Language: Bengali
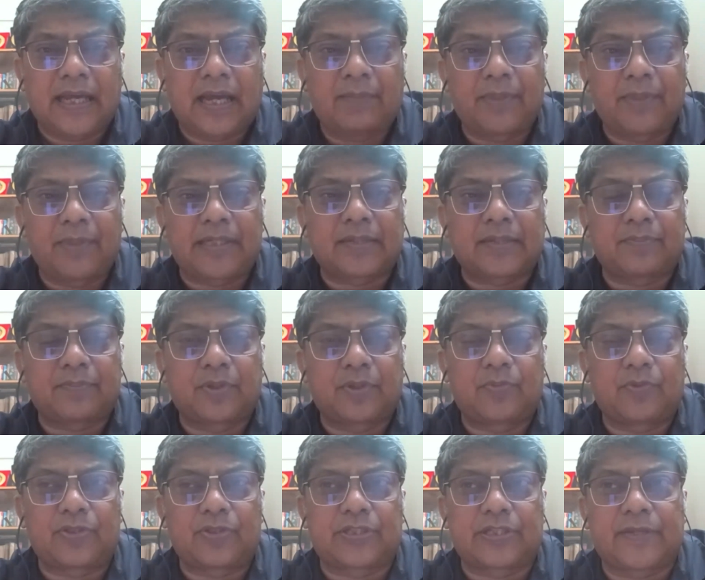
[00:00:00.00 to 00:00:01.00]
আমি যেটা
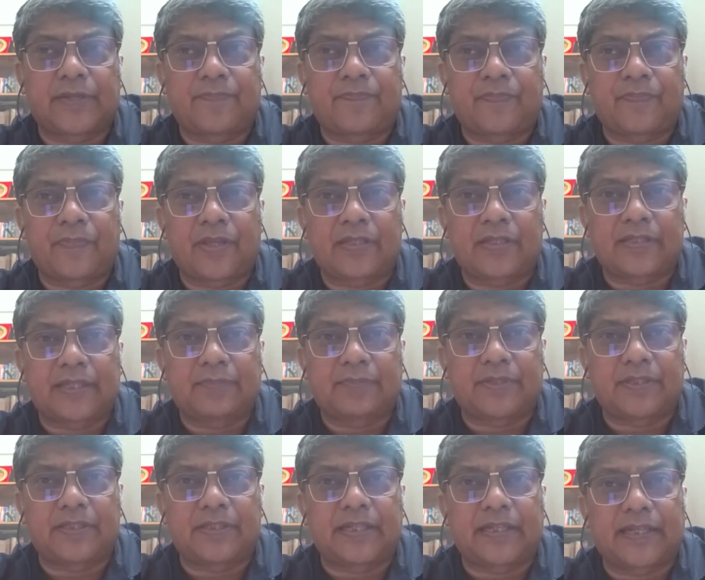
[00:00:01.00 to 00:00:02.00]
বলবো যে
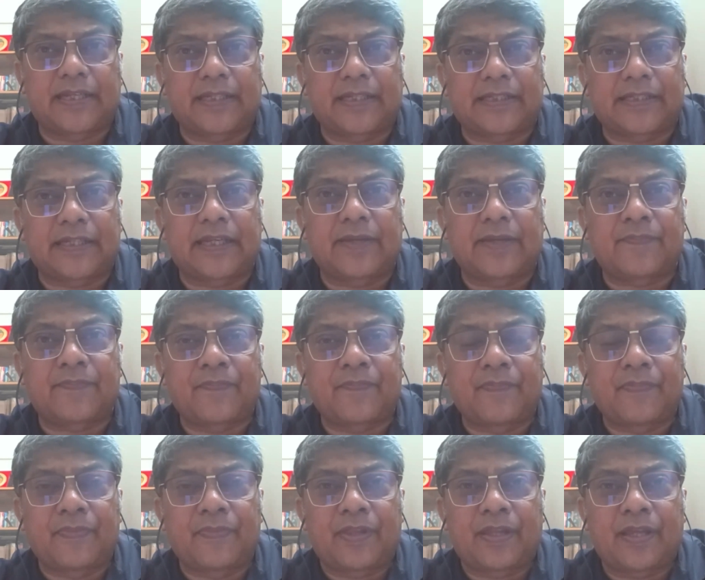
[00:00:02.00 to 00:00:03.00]
সেপসিসের ক্ষেত্রে
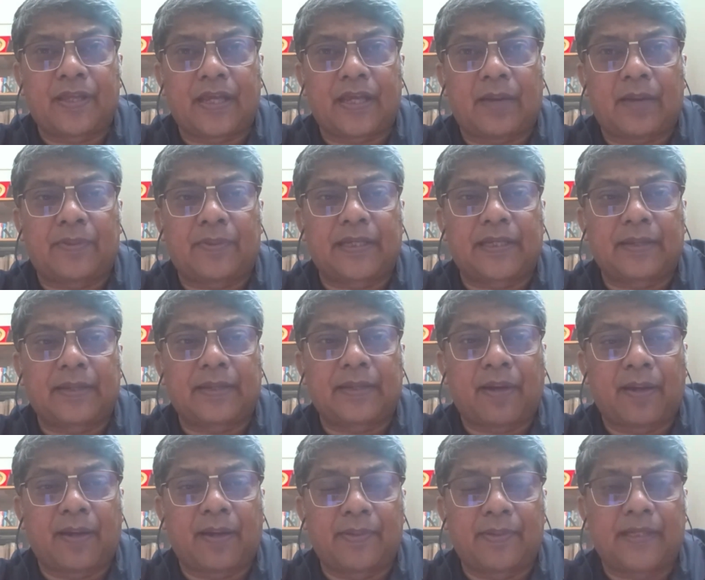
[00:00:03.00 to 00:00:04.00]
আমাদেরকে
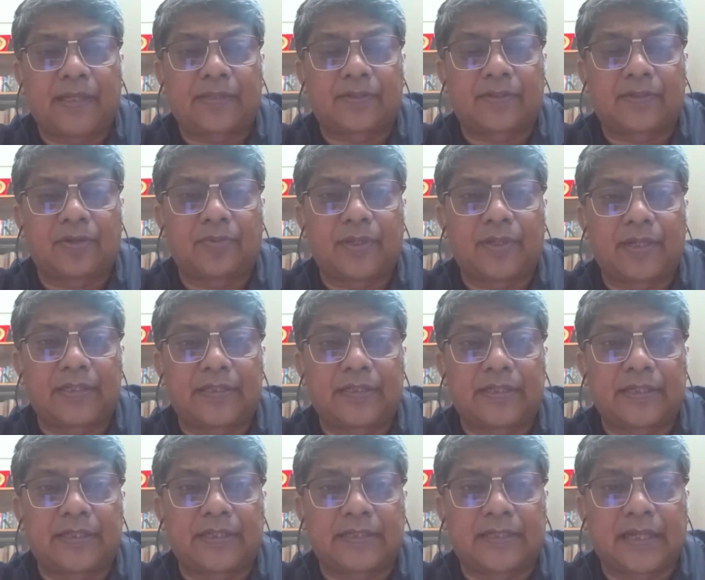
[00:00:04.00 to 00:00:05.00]
ভাইবে দেখতে হবে
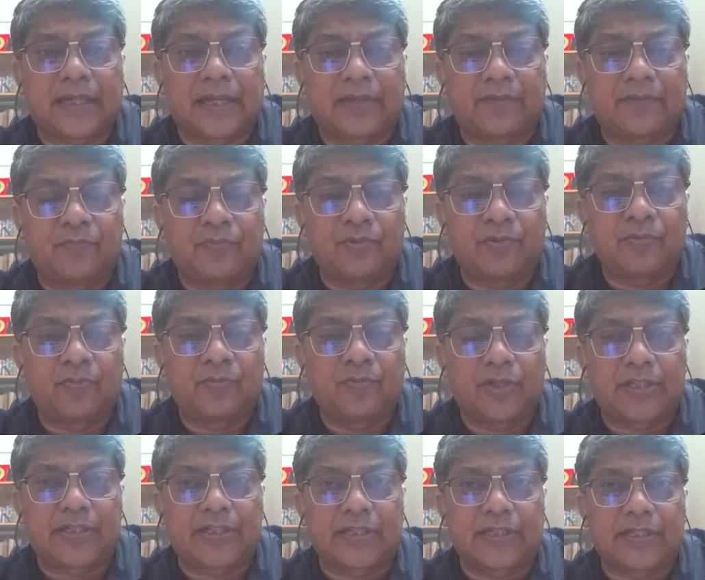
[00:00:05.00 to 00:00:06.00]
যে যেটা আরিফুল
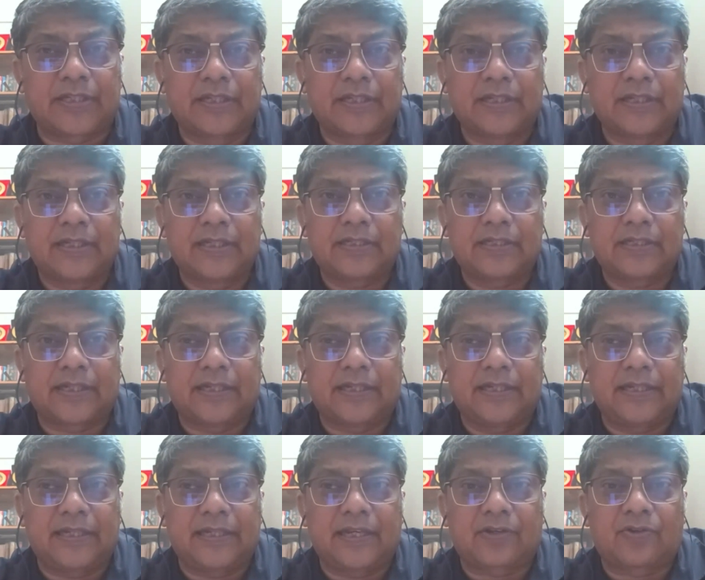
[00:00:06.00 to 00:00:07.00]
বলেছে যে
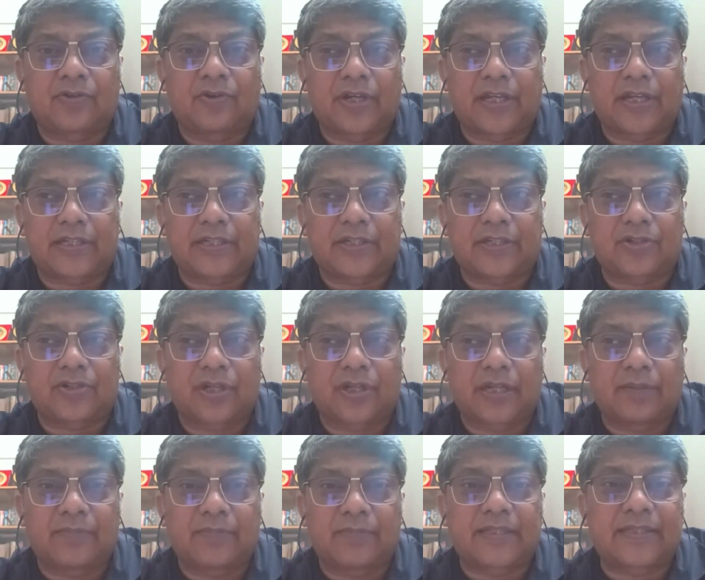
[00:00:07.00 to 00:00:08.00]
ক্লিনিক্যাল কন্টেক্সের
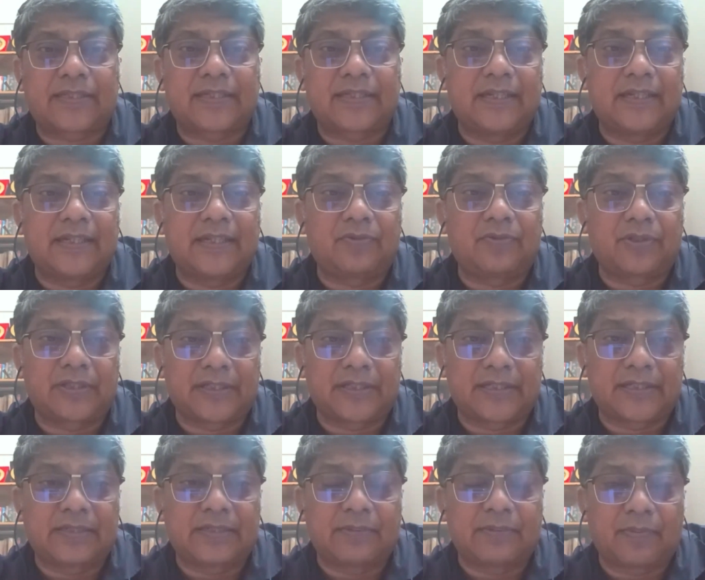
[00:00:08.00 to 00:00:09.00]
সঙ্গে আমরা স্ক্রিনিং
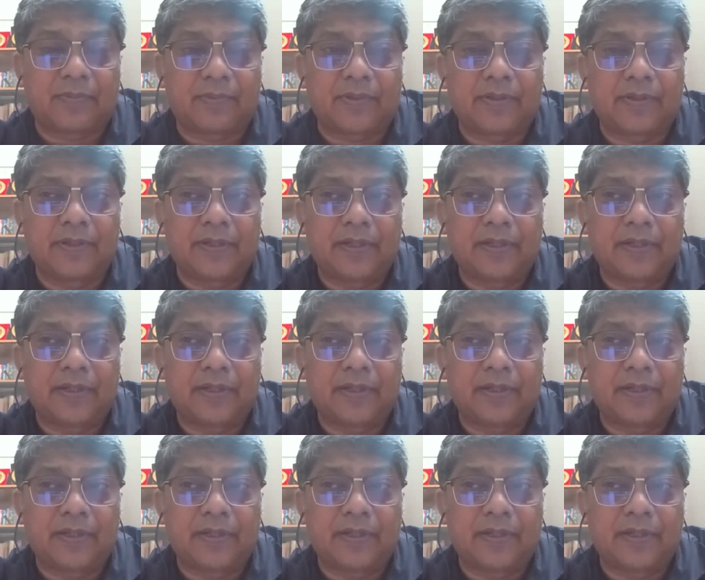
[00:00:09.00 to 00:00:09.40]
করতেছি কিভাবে